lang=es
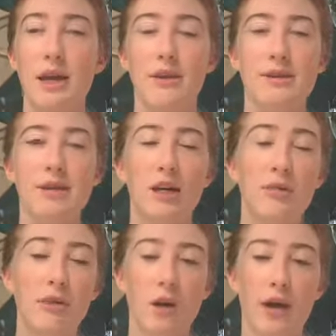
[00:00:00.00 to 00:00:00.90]
y
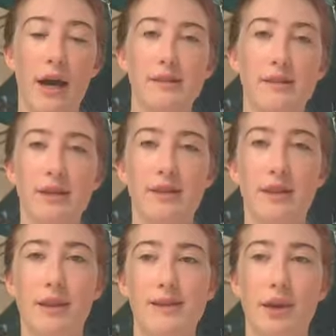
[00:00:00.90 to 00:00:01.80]
básicamente lo que hace es que
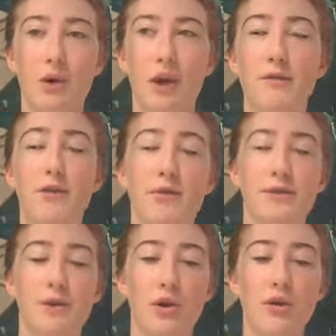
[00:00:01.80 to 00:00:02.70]
te acerca con la
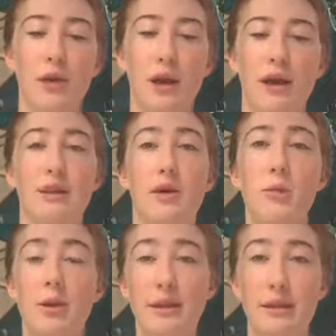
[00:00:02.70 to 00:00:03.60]
información que te va a
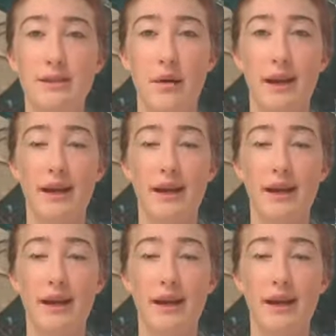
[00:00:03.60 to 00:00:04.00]
permitir saber